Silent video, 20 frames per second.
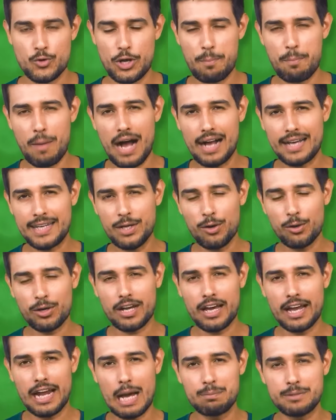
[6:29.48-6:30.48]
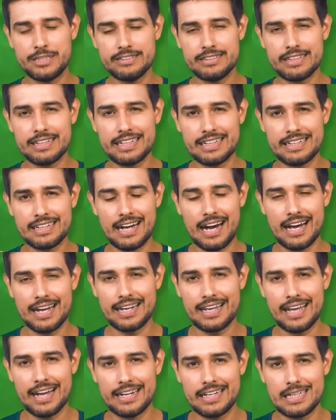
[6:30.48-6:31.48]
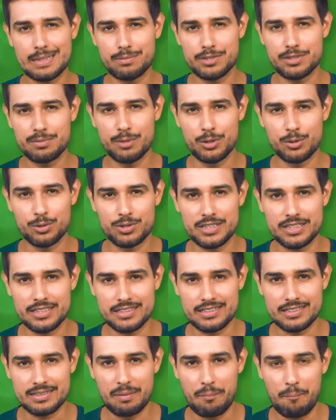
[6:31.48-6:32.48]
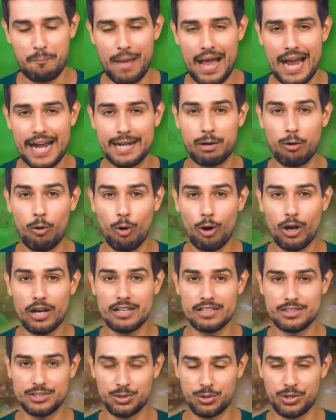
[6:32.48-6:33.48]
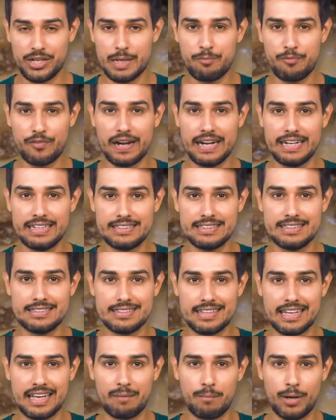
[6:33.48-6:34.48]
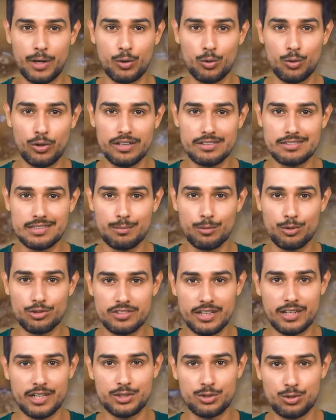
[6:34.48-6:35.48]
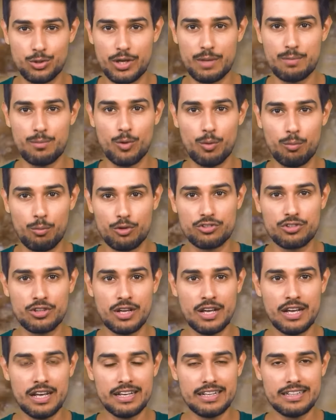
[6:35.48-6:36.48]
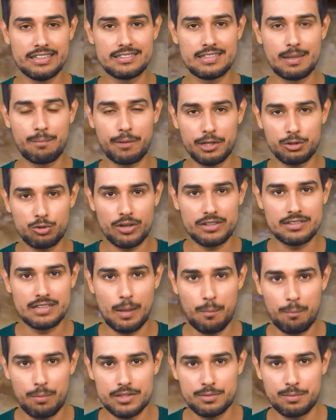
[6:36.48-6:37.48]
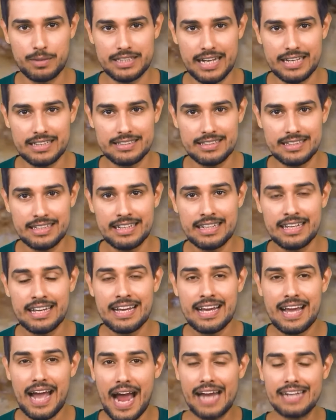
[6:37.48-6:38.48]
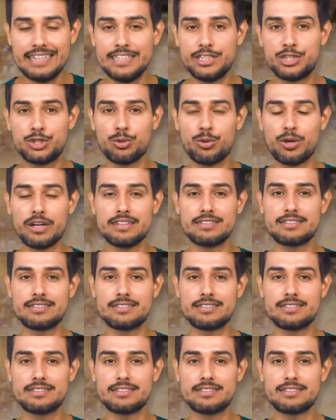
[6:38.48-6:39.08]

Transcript: और ये बाकी और खराब चीजें किन खाने के आइटम्स में होती हैं बैड ऑयल जो डीप फ्राइड चीज़ें हैं भटूरे समोसे कचौड़ी मोमोज इन सब के तो एग्जाम्पल्स बताई दिए एडिड शुगर